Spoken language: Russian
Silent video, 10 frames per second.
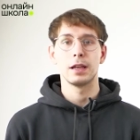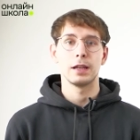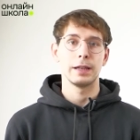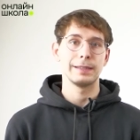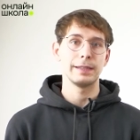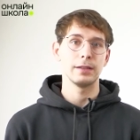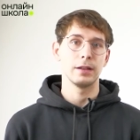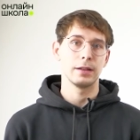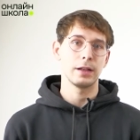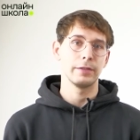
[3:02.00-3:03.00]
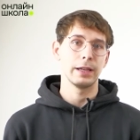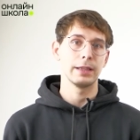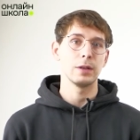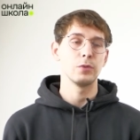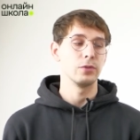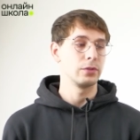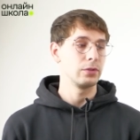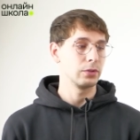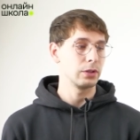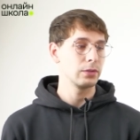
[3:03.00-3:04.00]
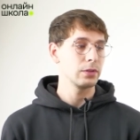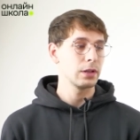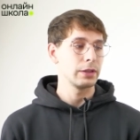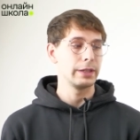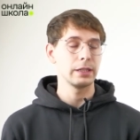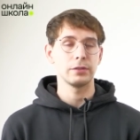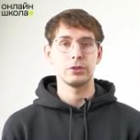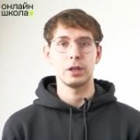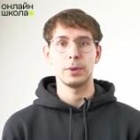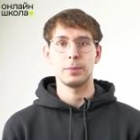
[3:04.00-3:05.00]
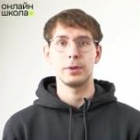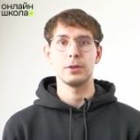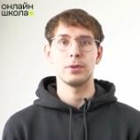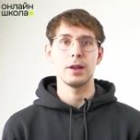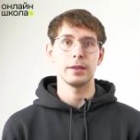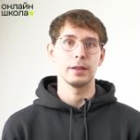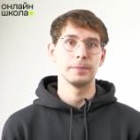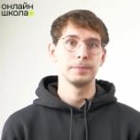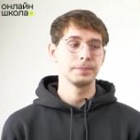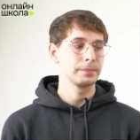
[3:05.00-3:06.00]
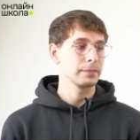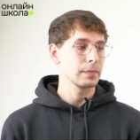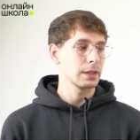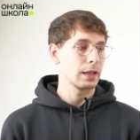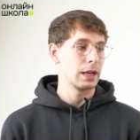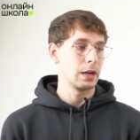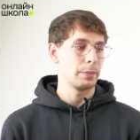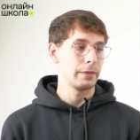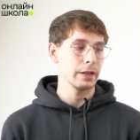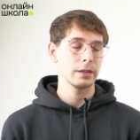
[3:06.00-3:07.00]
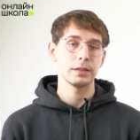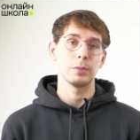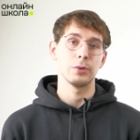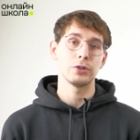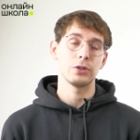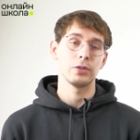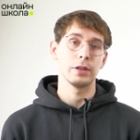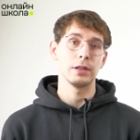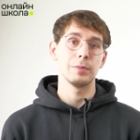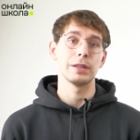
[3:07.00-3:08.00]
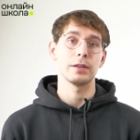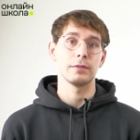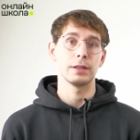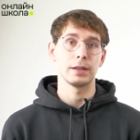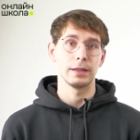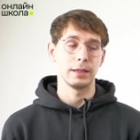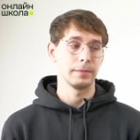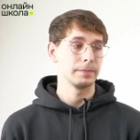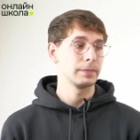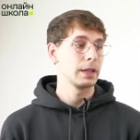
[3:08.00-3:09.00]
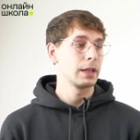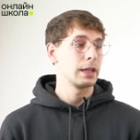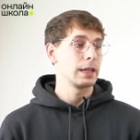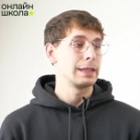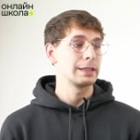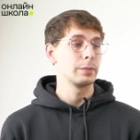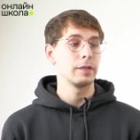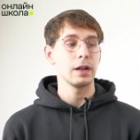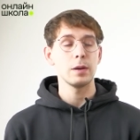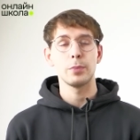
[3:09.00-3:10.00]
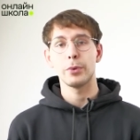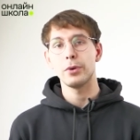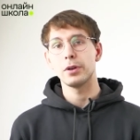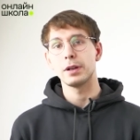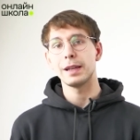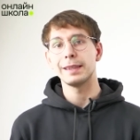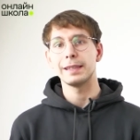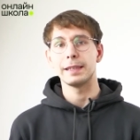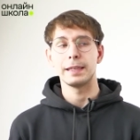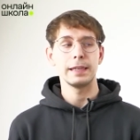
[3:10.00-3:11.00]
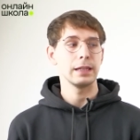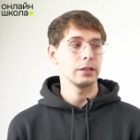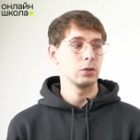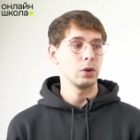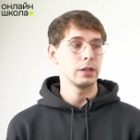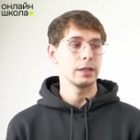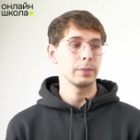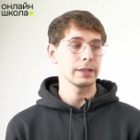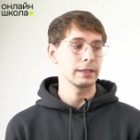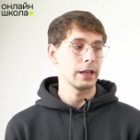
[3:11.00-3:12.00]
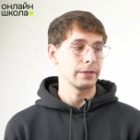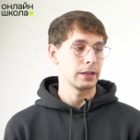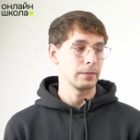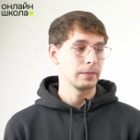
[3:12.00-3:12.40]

сила, равная 1 ньютону, действующая перпендикулярно а, поверхности площадью 1 метр квадратный. Не забываем про кратные и дольные приставки.